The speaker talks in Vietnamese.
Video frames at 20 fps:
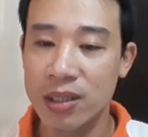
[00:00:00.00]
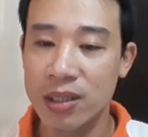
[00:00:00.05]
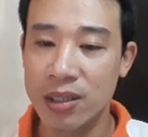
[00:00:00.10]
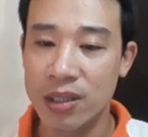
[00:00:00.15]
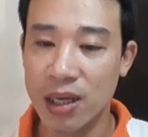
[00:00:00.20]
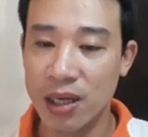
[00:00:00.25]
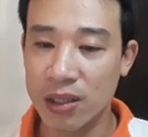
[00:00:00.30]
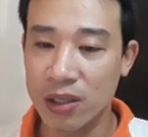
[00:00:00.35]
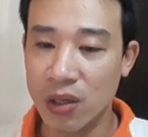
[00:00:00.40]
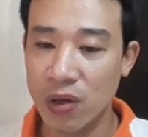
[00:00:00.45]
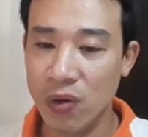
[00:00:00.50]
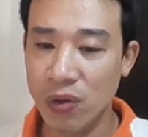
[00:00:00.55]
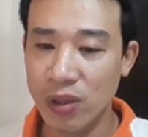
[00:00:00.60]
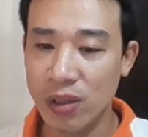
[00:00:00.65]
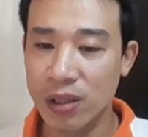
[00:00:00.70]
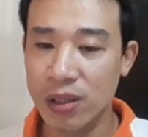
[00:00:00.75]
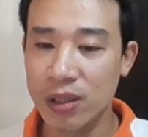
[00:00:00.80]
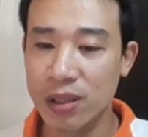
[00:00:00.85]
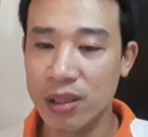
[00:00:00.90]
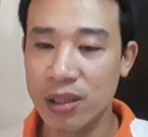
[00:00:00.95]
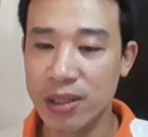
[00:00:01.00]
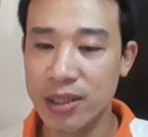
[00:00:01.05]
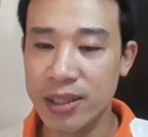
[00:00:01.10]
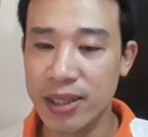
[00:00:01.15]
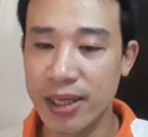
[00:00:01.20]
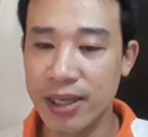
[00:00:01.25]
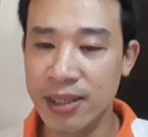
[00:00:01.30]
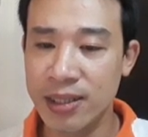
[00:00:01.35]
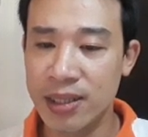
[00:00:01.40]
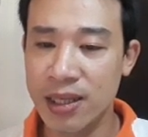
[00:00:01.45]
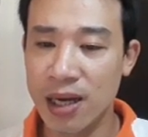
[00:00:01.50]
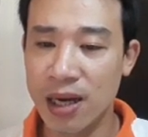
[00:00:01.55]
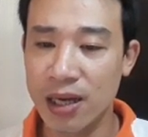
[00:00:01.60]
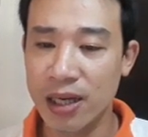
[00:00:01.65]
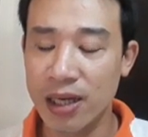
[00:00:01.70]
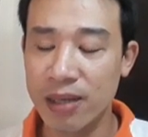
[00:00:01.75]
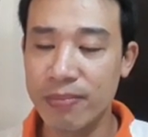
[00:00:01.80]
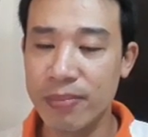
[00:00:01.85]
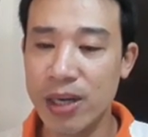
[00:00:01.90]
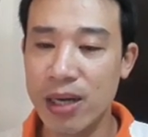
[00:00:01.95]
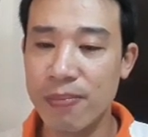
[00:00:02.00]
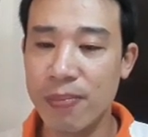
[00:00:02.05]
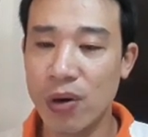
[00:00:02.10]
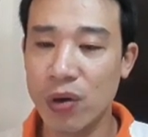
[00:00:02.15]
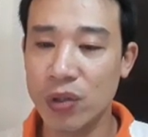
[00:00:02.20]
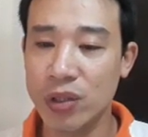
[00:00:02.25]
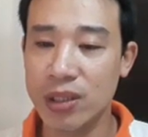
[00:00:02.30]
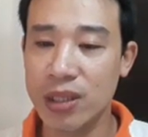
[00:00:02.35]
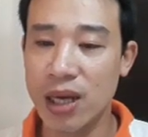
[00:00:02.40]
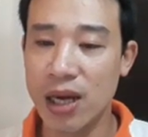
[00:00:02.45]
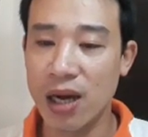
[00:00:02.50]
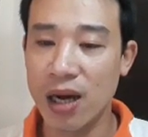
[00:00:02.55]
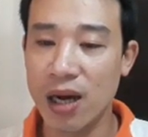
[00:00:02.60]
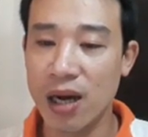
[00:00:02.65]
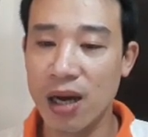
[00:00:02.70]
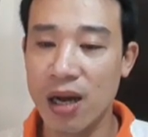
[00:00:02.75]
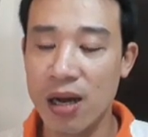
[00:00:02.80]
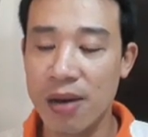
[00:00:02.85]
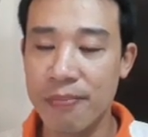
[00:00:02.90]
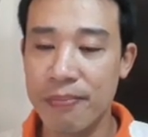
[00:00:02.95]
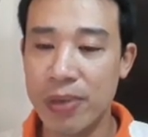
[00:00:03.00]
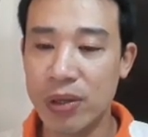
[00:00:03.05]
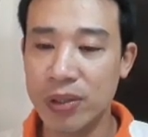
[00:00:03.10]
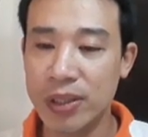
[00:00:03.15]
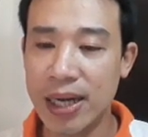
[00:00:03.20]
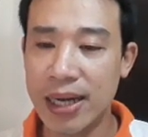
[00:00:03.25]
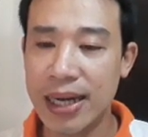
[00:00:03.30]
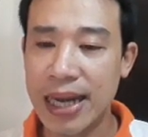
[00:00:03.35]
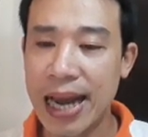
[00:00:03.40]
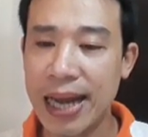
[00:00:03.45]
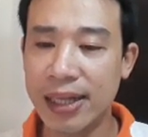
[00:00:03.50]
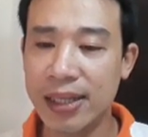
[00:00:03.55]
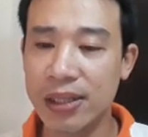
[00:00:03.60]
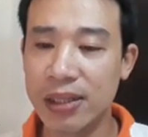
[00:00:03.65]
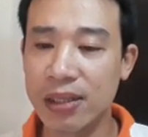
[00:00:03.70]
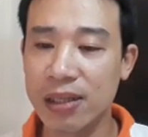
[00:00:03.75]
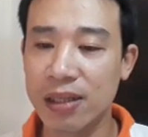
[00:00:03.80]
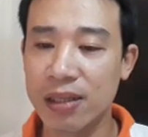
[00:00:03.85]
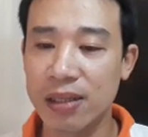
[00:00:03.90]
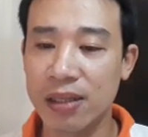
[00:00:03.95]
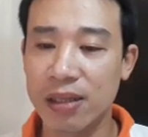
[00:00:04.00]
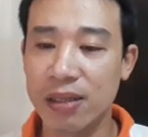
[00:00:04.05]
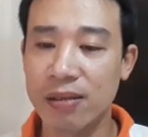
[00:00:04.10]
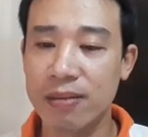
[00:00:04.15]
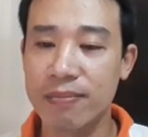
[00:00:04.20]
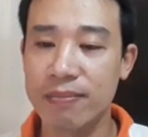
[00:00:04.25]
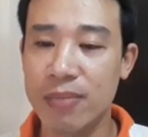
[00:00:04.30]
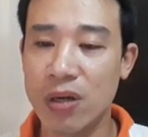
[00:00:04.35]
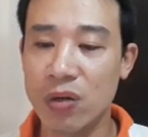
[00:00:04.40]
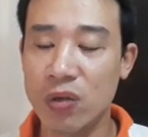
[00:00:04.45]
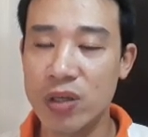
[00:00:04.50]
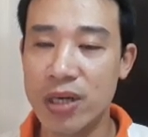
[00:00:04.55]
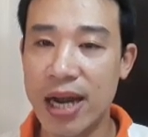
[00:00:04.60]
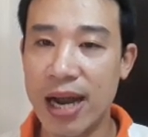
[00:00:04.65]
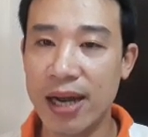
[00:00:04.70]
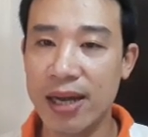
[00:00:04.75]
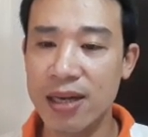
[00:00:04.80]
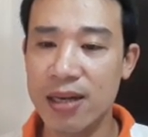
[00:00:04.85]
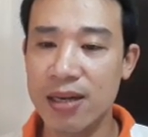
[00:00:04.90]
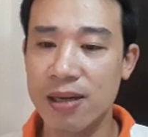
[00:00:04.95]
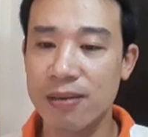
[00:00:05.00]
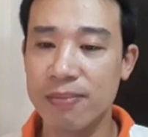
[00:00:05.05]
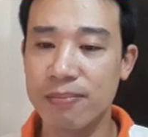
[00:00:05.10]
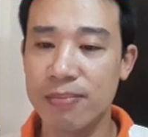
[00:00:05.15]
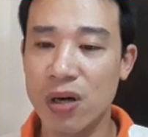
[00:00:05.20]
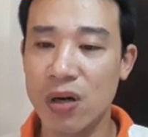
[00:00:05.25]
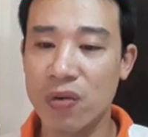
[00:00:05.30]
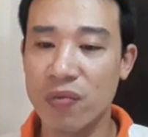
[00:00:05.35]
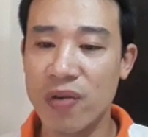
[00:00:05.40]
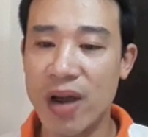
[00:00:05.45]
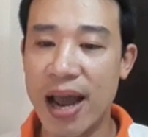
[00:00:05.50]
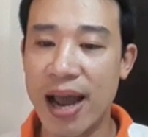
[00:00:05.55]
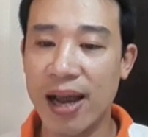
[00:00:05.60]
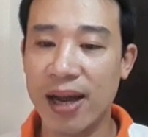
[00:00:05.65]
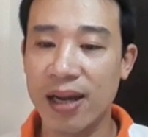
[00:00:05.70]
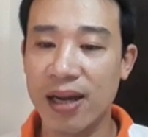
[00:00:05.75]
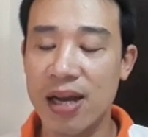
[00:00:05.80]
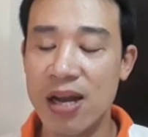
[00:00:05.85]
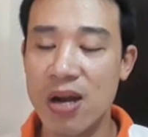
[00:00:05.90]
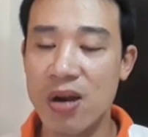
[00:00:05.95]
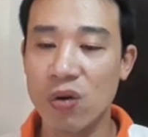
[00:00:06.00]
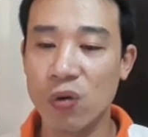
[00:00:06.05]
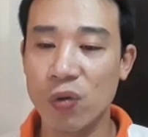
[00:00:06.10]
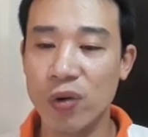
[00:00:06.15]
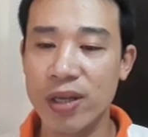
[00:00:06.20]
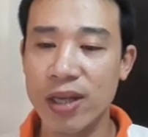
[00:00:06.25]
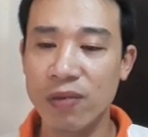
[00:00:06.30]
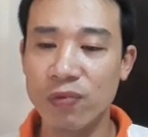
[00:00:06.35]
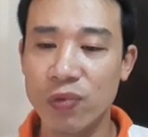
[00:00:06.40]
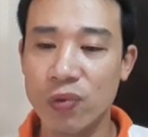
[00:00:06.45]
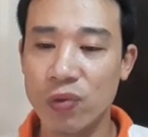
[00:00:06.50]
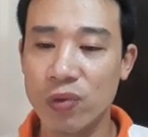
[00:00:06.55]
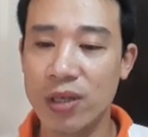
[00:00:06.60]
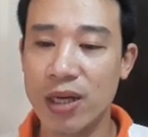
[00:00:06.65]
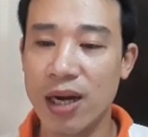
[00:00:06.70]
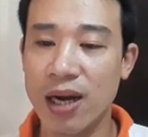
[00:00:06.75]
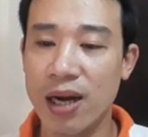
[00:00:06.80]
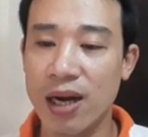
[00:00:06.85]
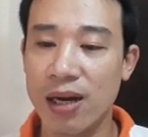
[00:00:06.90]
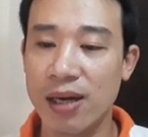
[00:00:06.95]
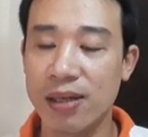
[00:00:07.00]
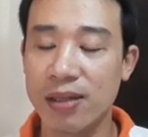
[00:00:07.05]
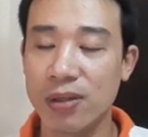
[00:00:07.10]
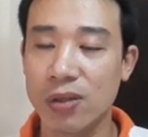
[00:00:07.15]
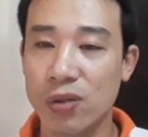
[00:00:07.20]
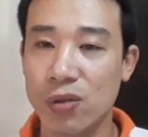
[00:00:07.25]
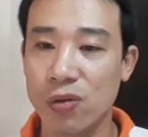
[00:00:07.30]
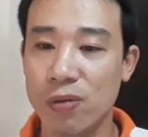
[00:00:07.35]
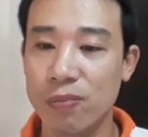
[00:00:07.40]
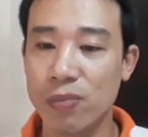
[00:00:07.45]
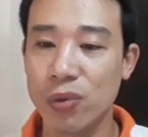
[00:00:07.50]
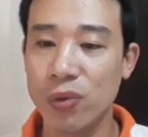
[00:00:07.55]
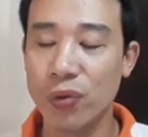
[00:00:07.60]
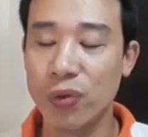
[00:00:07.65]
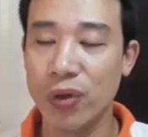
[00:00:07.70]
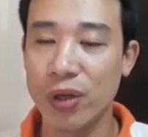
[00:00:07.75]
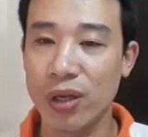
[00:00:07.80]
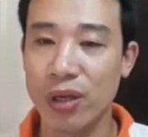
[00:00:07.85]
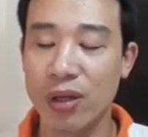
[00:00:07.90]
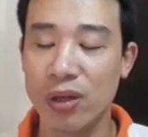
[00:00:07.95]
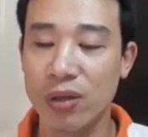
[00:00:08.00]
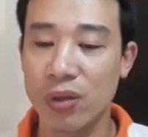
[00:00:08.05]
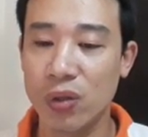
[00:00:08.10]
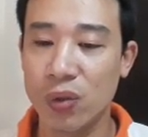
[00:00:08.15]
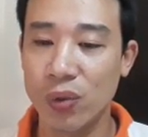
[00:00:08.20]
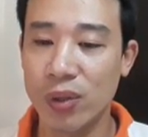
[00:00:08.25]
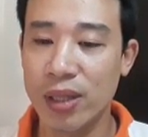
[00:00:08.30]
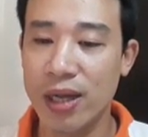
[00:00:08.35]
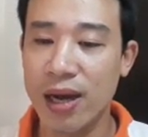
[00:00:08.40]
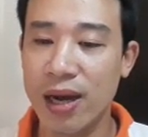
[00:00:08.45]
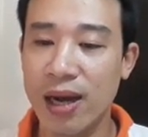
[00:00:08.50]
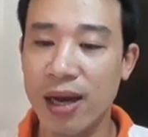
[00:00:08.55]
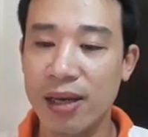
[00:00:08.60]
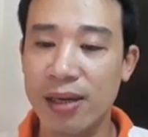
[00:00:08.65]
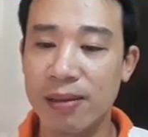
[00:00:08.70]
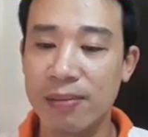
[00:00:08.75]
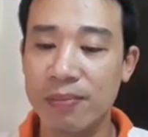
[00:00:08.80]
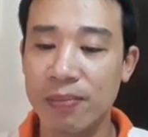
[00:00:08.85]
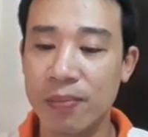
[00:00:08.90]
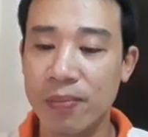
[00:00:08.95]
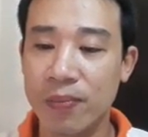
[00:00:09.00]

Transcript: giờ tốt từ chín giờ đến mười một giờ, màu sắc cát tường màu trắng, màu vàng, quý nhân phù trợ tuổi Mùi, tuổi Thân.